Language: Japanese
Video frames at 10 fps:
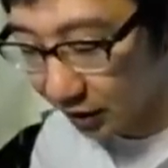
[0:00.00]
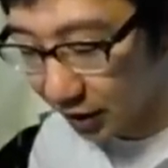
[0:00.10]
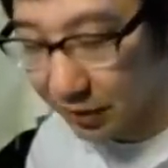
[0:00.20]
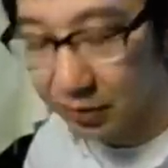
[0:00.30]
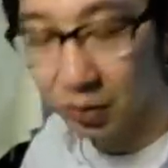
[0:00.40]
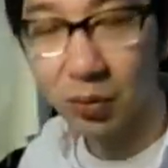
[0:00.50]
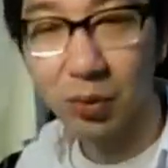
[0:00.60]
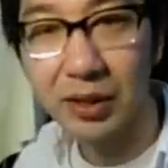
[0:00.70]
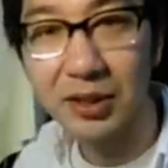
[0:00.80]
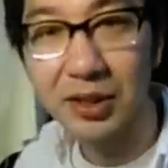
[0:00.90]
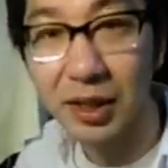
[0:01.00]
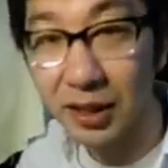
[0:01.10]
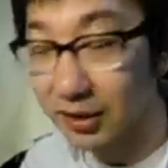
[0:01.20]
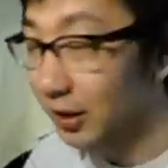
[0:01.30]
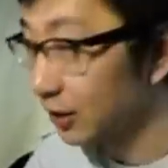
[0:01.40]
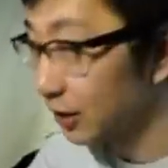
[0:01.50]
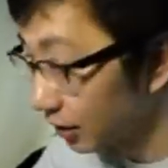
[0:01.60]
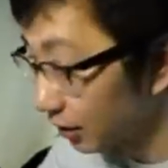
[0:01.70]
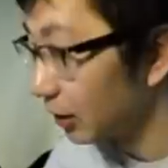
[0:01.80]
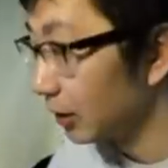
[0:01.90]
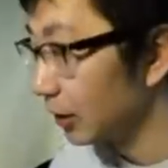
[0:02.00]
デパートのこの松屋さんでの